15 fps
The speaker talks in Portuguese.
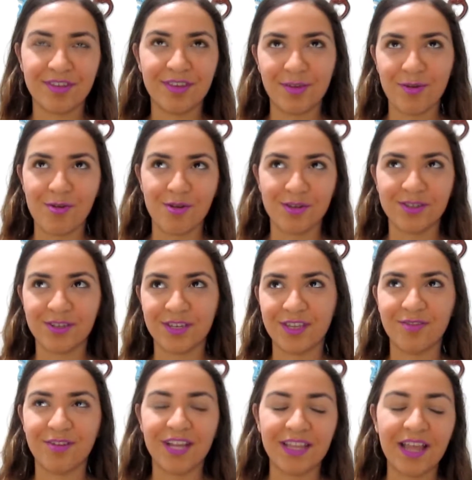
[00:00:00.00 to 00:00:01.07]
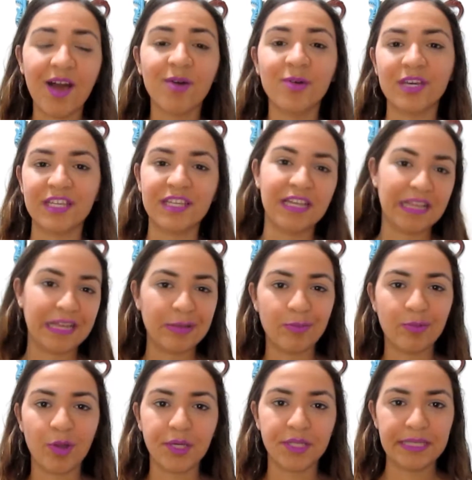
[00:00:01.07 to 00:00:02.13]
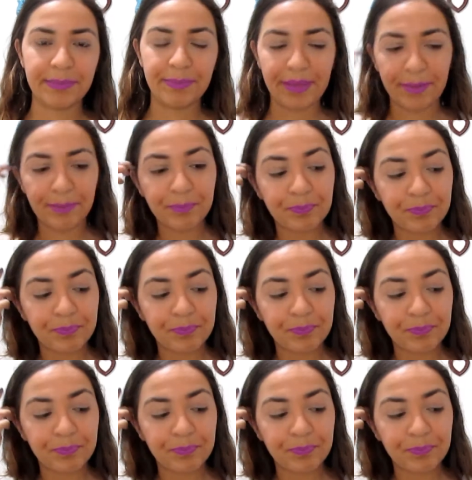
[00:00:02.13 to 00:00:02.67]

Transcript: que eu gosto aqui no canal e que tem lá no blog também.